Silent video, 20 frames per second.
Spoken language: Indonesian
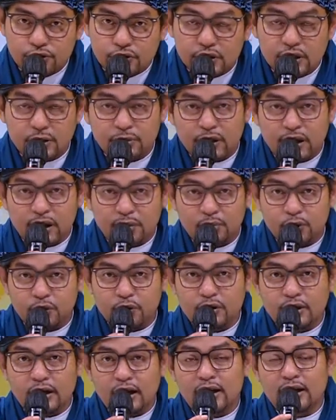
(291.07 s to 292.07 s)

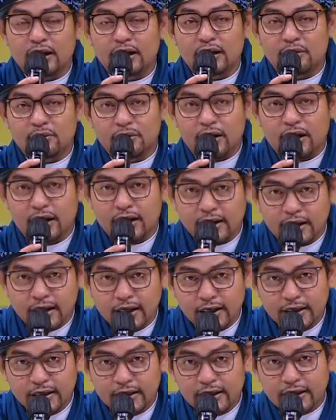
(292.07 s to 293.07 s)
dimanapun Anda
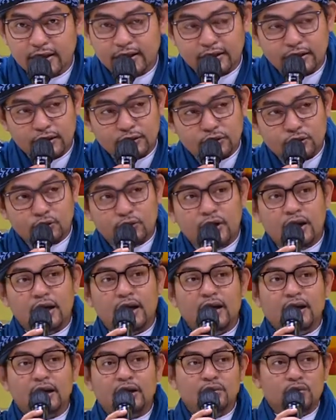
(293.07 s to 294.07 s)
berada dan
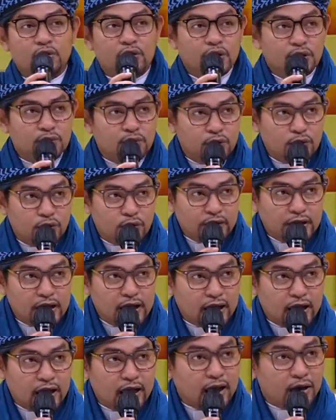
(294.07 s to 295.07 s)
juga ibu-ibu
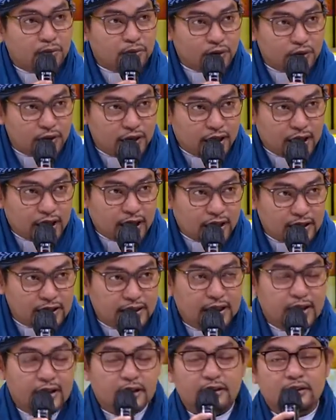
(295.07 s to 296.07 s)
yang Alhamdulillah hadir